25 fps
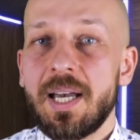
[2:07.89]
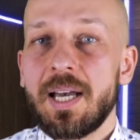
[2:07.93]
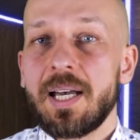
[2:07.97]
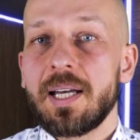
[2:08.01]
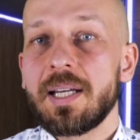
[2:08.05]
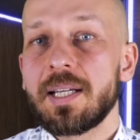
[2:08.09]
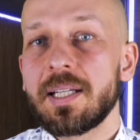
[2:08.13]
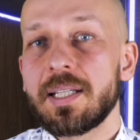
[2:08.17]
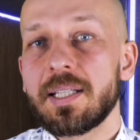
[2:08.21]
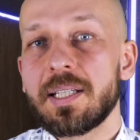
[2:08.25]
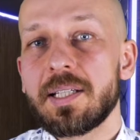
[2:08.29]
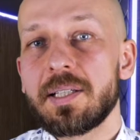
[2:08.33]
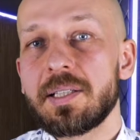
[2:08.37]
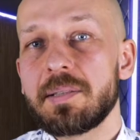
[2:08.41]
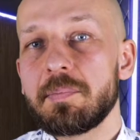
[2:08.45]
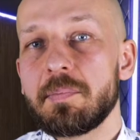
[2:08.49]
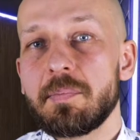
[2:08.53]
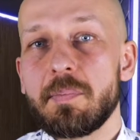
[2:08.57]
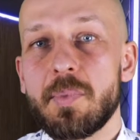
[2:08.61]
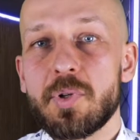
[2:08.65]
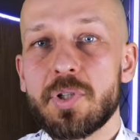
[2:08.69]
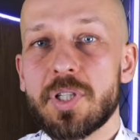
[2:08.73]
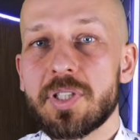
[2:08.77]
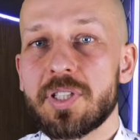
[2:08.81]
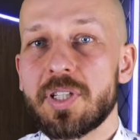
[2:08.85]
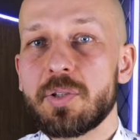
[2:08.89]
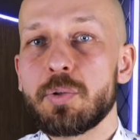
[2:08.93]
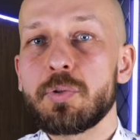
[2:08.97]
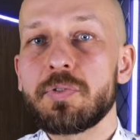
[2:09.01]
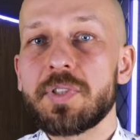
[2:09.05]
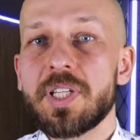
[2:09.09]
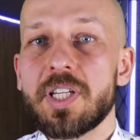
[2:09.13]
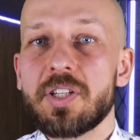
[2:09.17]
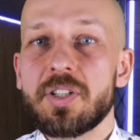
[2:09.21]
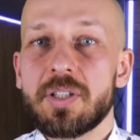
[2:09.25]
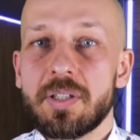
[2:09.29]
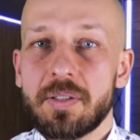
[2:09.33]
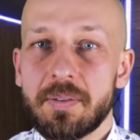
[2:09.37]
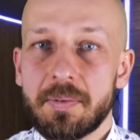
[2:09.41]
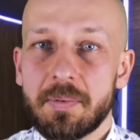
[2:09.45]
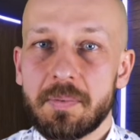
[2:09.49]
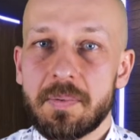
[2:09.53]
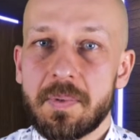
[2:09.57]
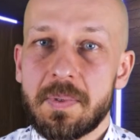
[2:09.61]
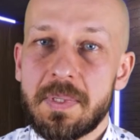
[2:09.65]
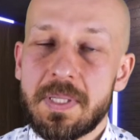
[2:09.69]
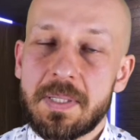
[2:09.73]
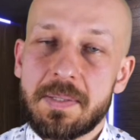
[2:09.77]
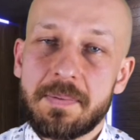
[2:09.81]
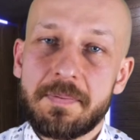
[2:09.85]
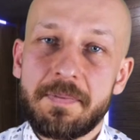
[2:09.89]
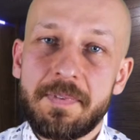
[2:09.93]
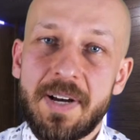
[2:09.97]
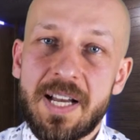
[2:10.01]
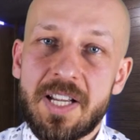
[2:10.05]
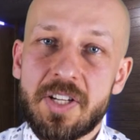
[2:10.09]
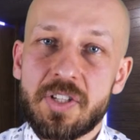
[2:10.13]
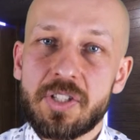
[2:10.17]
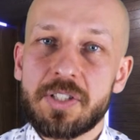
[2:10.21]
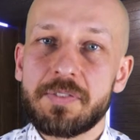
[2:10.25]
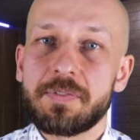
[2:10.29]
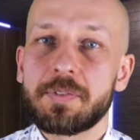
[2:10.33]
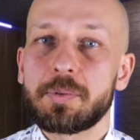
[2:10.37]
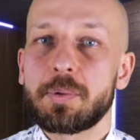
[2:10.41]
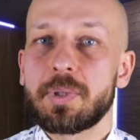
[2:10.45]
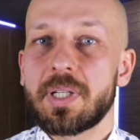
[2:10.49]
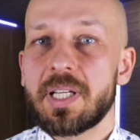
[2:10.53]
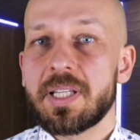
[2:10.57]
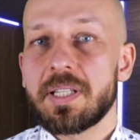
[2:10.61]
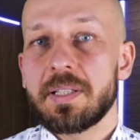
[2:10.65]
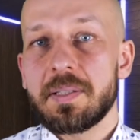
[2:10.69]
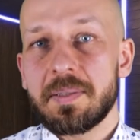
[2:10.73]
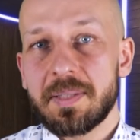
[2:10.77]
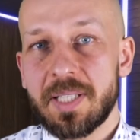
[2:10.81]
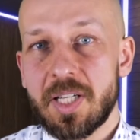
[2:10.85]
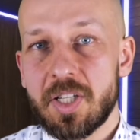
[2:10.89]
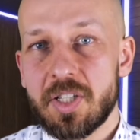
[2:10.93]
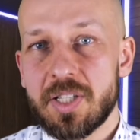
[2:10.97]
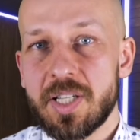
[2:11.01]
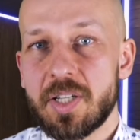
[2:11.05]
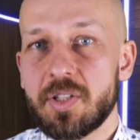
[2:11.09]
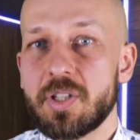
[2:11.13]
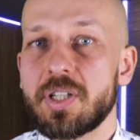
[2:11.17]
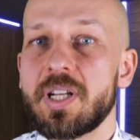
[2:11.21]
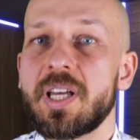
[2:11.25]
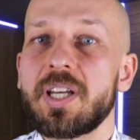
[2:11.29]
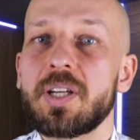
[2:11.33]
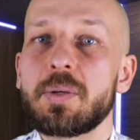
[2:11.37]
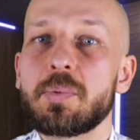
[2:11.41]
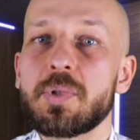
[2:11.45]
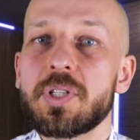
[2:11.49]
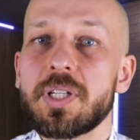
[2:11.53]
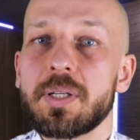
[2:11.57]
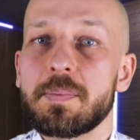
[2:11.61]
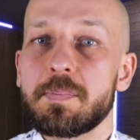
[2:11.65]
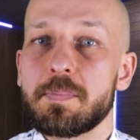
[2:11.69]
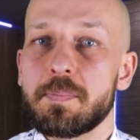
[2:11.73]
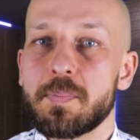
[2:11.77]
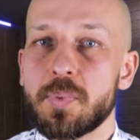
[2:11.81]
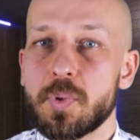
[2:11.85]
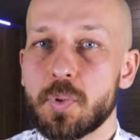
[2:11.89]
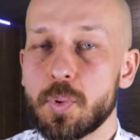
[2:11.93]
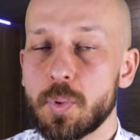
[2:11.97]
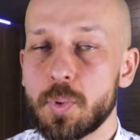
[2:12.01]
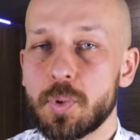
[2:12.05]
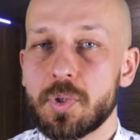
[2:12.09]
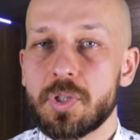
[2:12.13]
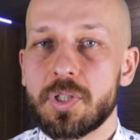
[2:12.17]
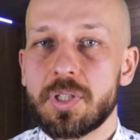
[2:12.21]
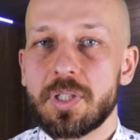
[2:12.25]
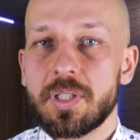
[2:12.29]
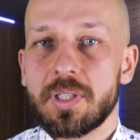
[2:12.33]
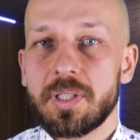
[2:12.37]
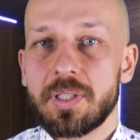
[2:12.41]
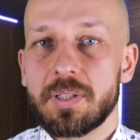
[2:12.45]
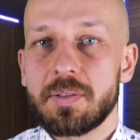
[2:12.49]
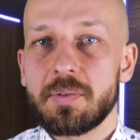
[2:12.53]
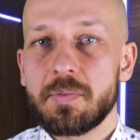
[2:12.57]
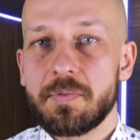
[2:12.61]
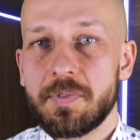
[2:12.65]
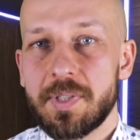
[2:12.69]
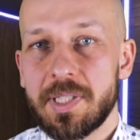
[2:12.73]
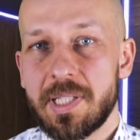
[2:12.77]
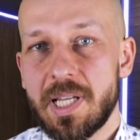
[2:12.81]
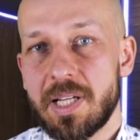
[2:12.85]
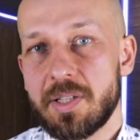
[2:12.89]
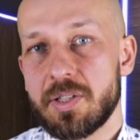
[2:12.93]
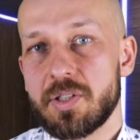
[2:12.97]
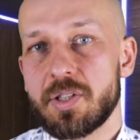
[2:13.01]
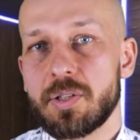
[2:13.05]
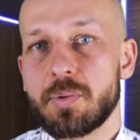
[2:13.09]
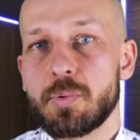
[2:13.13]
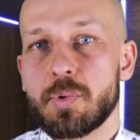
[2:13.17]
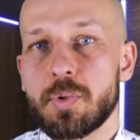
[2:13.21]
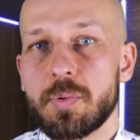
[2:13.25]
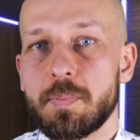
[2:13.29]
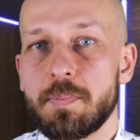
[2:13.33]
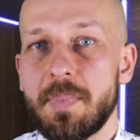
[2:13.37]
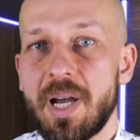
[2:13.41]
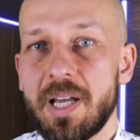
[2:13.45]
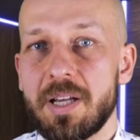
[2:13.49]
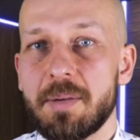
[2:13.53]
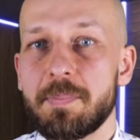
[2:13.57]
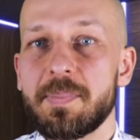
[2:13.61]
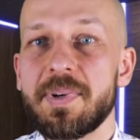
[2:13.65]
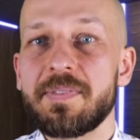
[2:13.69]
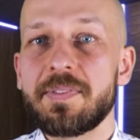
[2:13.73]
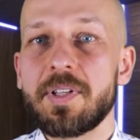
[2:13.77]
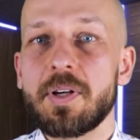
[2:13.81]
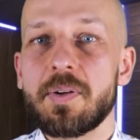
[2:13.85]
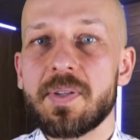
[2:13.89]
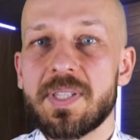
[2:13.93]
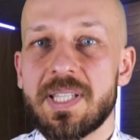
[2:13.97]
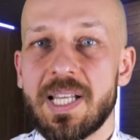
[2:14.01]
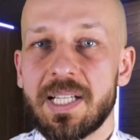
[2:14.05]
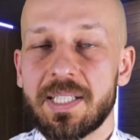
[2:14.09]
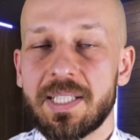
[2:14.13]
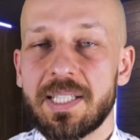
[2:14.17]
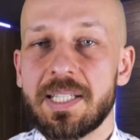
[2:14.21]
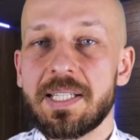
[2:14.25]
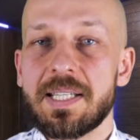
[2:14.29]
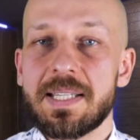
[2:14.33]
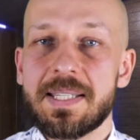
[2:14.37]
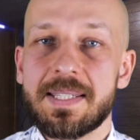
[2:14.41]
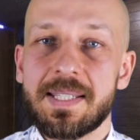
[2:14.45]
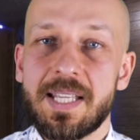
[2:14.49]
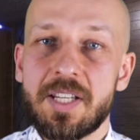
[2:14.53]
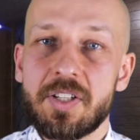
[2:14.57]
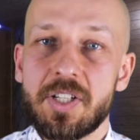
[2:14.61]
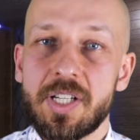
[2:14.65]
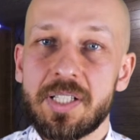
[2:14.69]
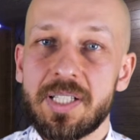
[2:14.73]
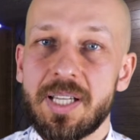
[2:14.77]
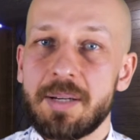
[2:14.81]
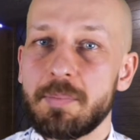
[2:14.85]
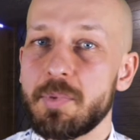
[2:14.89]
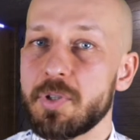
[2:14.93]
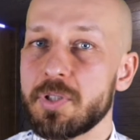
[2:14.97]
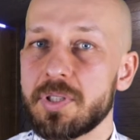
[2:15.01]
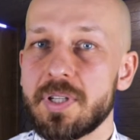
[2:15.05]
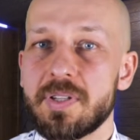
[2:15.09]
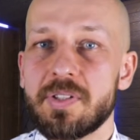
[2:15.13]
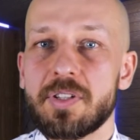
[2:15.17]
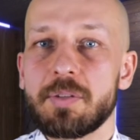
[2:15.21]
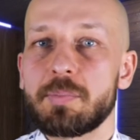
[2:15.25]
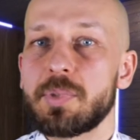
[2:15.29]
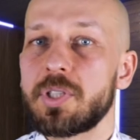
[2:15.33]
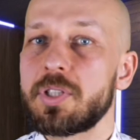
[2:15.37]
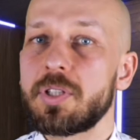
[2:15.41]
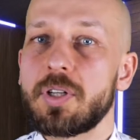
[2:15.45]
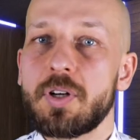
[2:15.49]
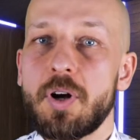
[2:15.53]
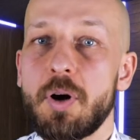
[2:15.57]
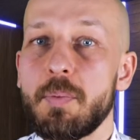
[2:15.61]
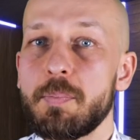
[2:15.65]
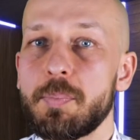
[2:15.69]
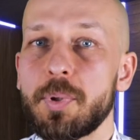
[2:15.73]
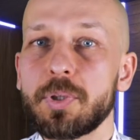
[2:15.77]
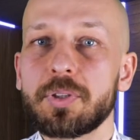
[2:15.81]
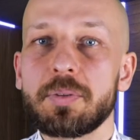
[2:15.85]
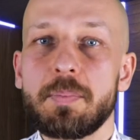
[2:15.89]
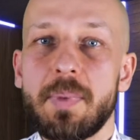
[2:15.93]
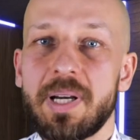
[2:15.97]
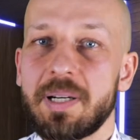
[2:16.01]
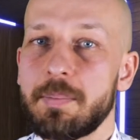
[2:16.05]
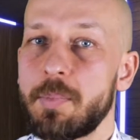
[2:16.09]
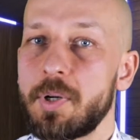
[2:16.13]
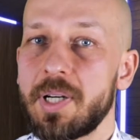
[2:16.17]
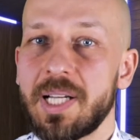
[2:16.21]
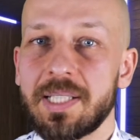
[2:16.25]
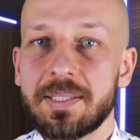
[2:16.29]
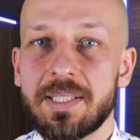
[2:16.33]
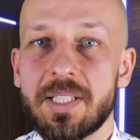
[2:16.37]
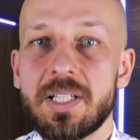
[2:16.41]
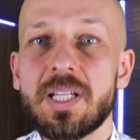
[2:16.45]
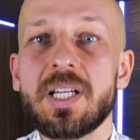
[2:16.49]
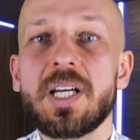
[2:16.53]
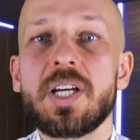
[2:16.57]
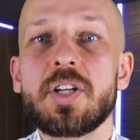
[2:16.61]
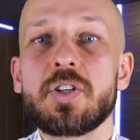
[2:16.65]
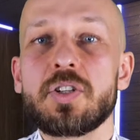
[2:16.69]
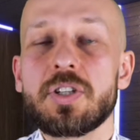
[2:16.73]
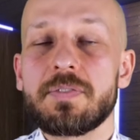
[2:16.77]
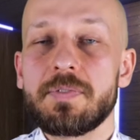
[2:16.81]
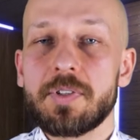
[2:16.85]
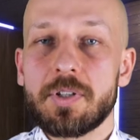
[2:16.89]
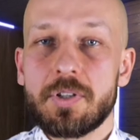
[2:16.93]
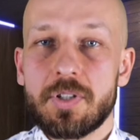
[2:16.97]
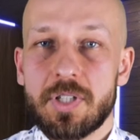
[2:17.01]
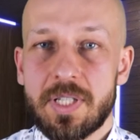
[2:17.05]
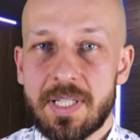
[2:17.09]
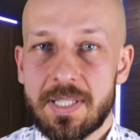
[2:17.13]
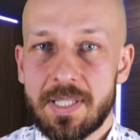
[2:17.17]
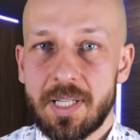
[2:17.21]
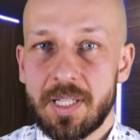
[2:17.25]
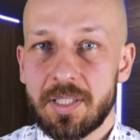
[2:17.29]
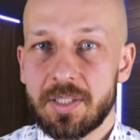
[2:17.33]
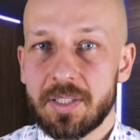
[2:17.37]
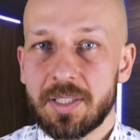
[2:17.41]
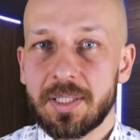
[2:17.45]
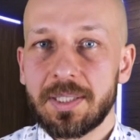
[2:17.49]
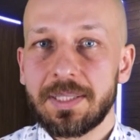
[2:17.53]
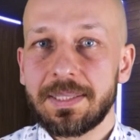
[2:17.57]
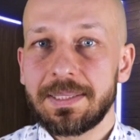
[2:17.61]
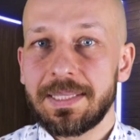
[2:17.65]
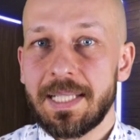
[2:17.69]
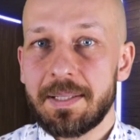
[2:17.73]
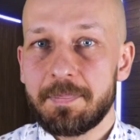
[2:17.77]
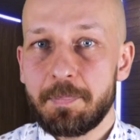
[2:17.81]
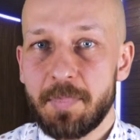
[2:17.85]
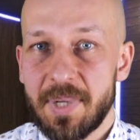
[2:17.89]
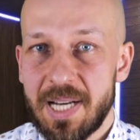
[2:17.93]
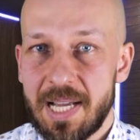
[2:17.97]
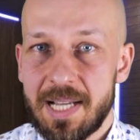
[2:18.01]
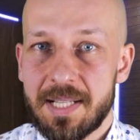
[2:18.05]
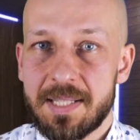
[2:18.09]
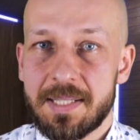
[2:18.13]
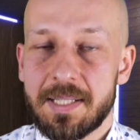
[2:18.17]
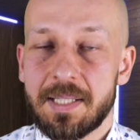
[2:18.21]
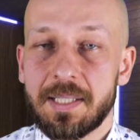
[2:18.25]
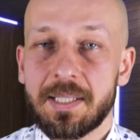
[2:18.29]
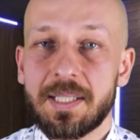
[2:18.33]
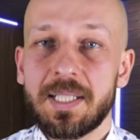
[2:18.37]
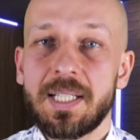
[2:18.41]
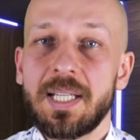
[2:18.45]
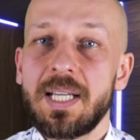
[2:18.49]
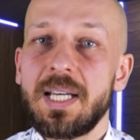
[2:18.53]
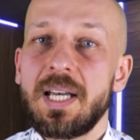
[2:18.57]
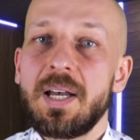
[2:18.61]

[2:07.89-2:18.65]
E, możecie również z warzyw, które też zaczynają się psuć i widać, że już mają pewne oznaki starzenia, możecie zrobić kompot, marmoladę czy wykorzystać na placek.